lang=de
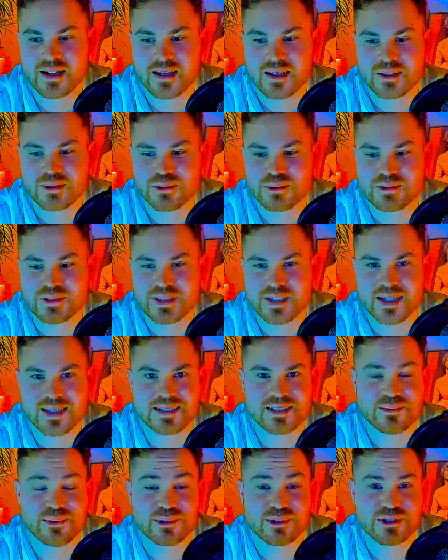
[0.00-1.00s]
Und ja,
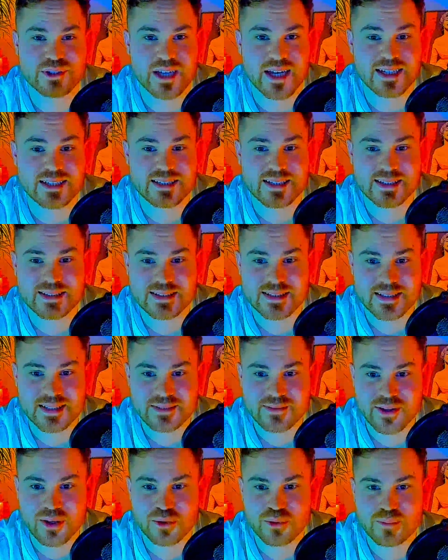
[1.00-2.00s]
ich wollte euch eigentlich erzählen,
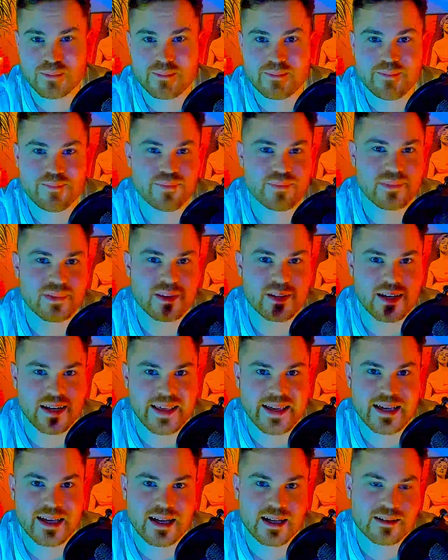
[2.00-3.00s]
warum
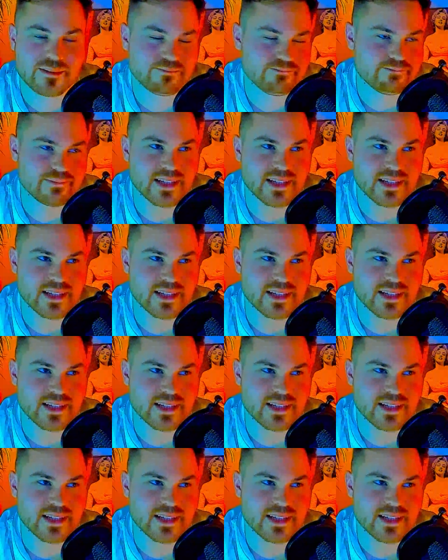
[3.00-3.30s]
länger,